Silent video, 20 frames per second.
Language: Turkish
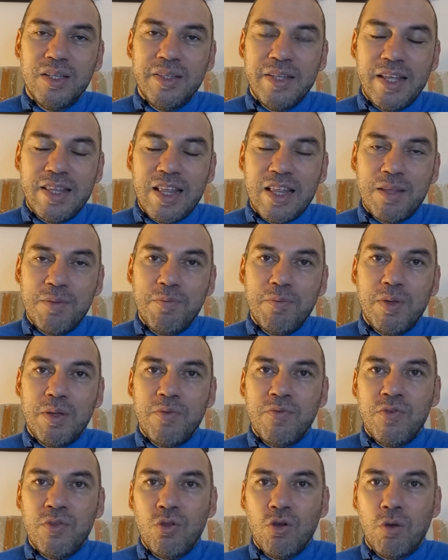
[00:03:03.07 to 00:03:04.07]
ne dedim
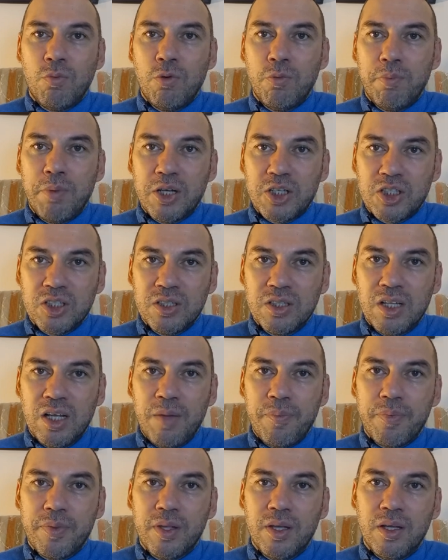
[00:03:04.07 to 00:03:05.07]
videomun
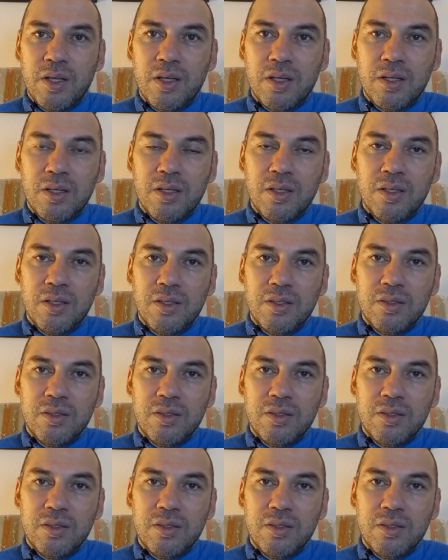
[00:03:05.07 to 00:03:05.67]
başında e,